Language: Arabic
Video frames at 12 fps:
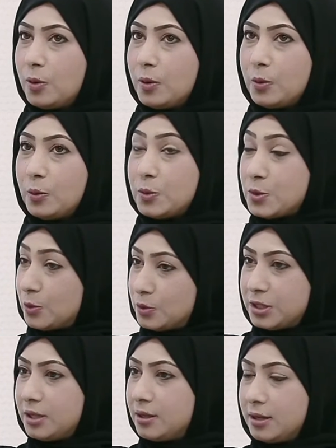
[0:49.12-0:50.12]

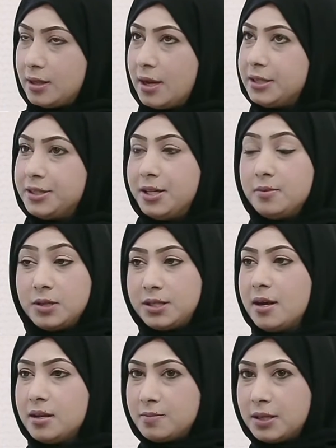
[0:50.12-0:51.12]
وزوجي كان يدعمني
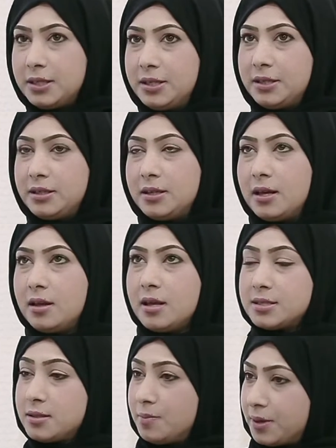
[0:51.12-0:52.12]
دائما يعني
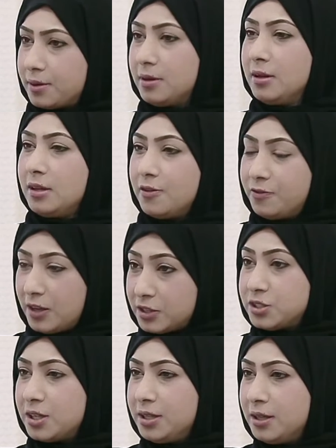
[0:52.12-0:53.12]
استمر في
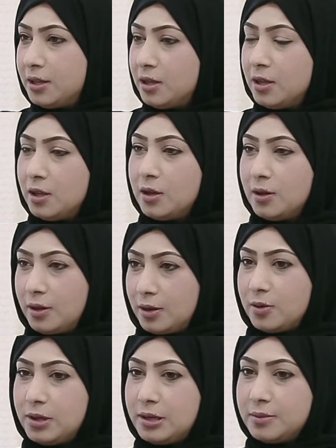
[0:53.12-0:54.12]
هالشيء نعم
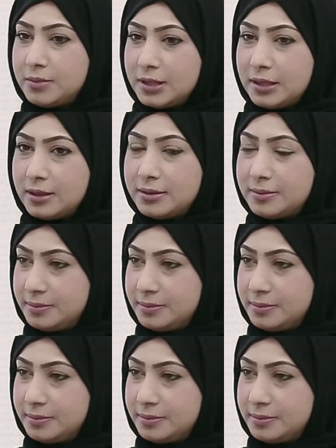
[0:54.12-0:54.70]
والحمد لله